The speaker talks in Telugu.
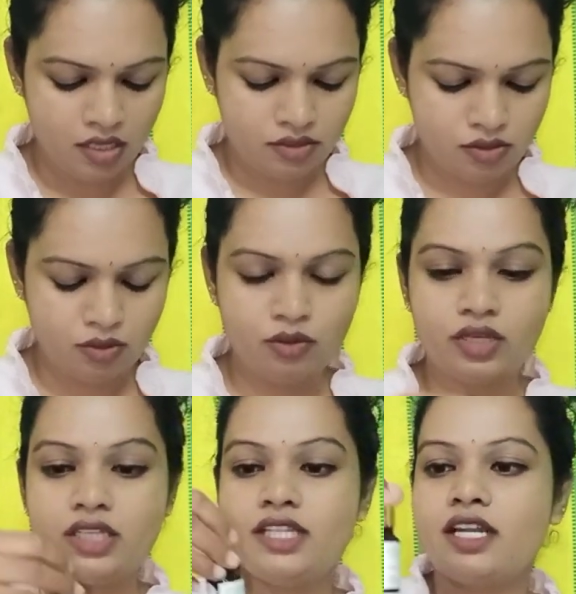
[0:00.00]
సో
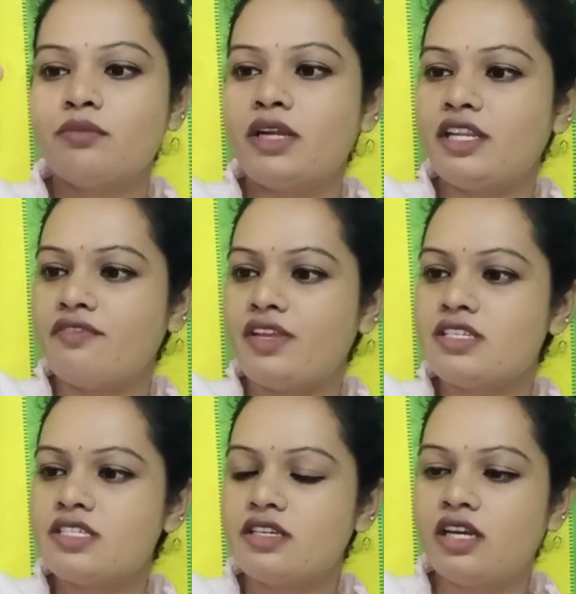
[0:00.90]
ఇది అనమాట ఫేస్
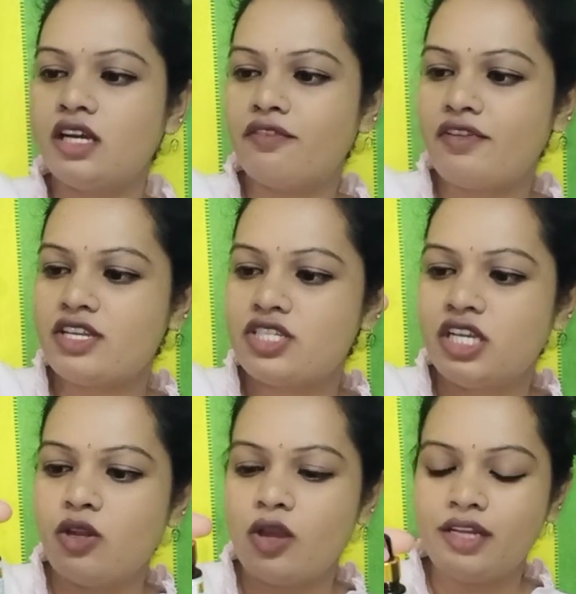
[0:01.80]

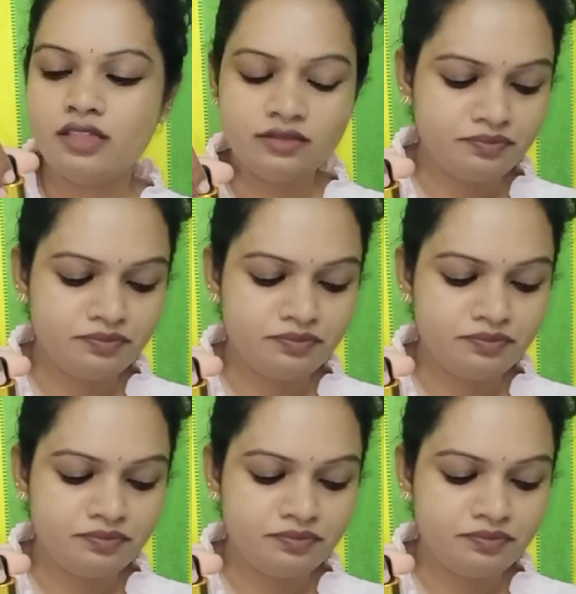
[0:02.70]
ఫేషియల్ ఆయిల్